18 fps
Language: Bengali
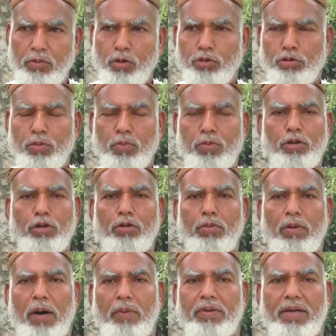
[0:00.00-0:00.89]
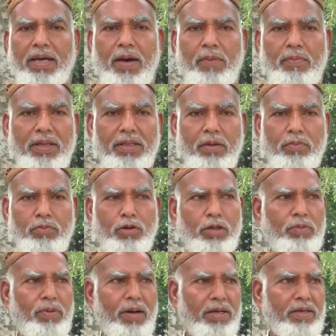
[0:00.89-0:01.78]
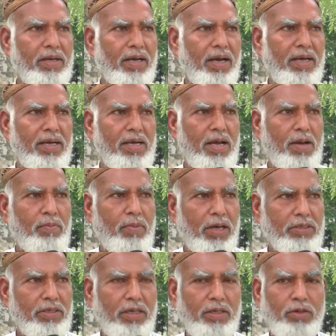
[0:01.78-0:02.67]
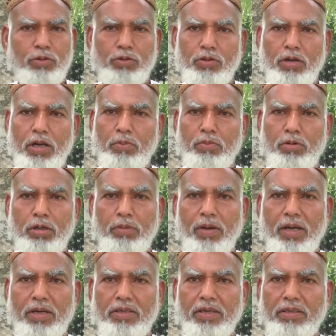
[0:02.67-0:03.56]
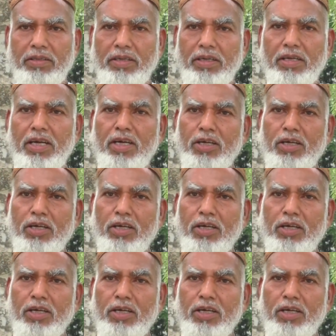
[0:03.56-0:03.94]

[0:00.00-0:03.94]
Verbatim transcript: ওতপ্রোতভাবে আমাদের পরিবারটা ভাষানি হুজুরের পরিবারের সাথে